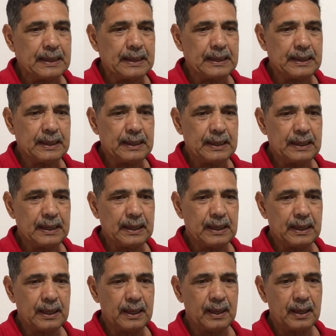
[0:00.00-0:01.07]

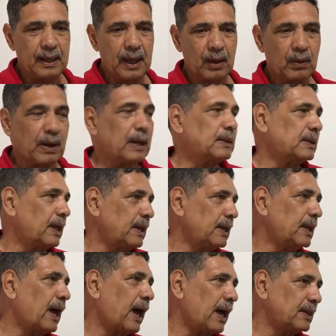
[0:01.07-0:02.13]
E agora
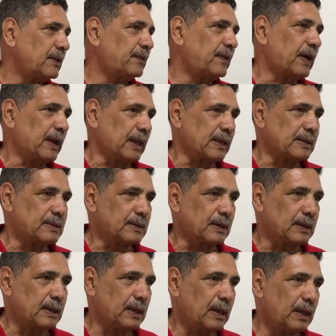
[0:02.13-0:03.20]
tem há
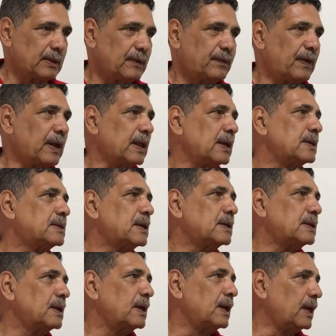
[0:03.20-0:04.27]
diferença, né? Há
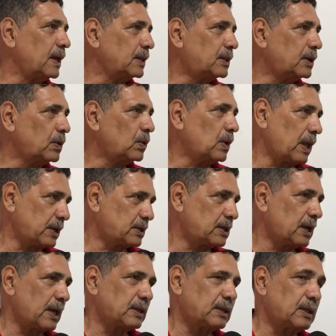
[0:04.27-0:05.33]
diferenças entre o
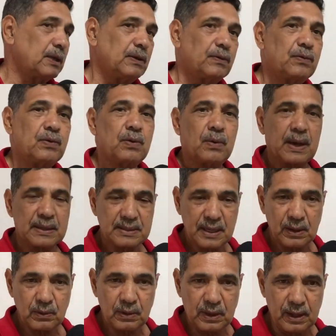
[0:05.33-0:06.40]
legislativo e o
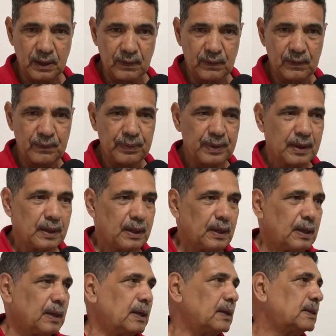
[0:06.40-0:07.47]
executivo.
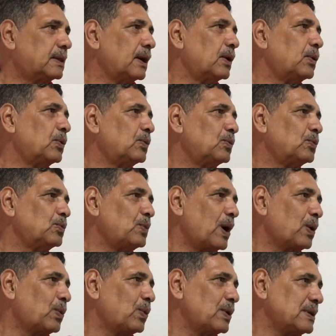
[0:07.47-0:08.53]
Então,
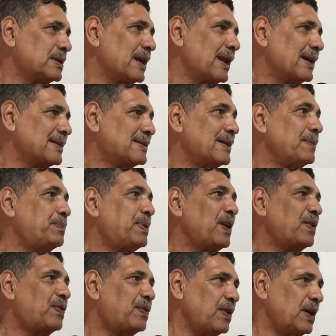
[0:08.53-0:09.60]
uma coisa era ser
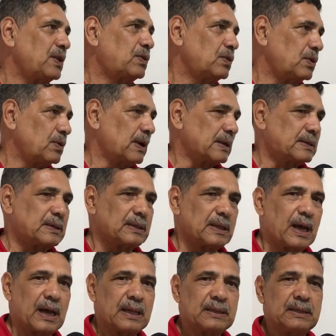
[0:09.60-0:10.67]
prefeito de uma
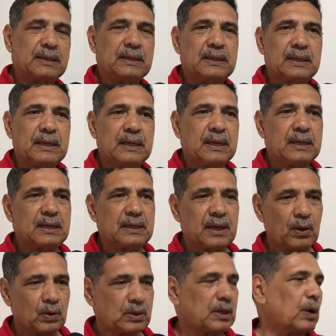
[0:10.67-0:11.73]
cidade e
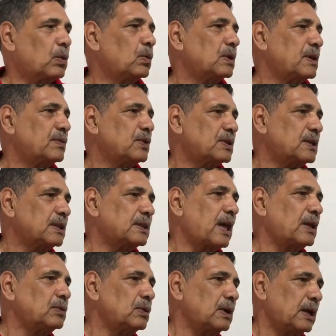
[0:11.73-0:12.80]
a outra coisa é você
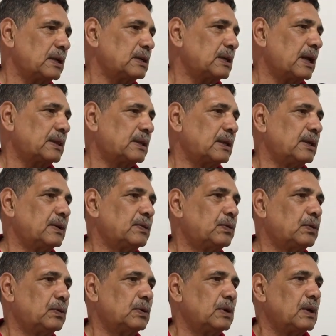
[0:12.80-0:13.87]
estar tá no
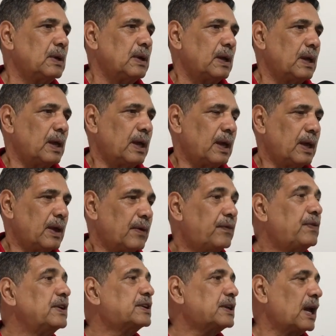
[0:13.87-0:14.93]
legislativo é,
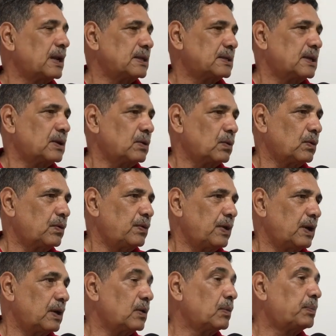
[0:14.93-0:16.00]
fiscalizando o
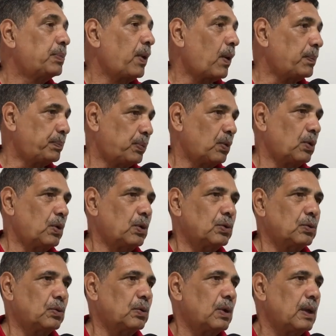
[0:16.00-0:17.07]
governo,
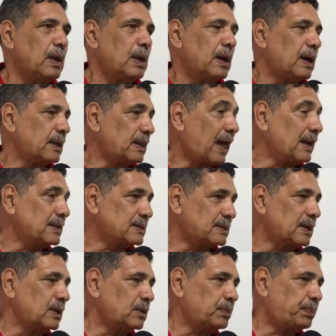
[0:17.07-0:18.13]
propondo,
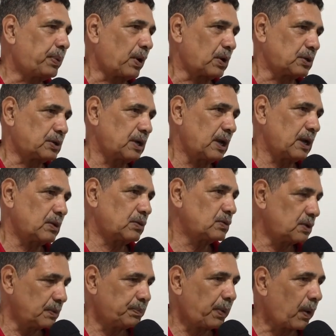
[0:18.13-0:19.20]
analisando
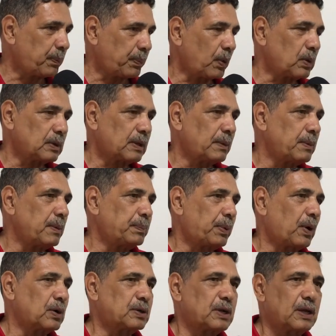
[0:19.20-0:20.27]
projetos e propondo também
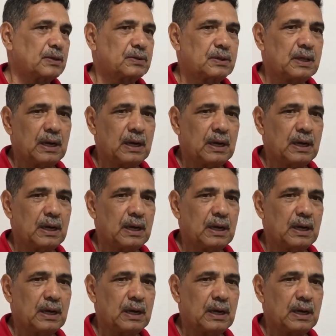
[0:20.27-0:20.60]
projetos de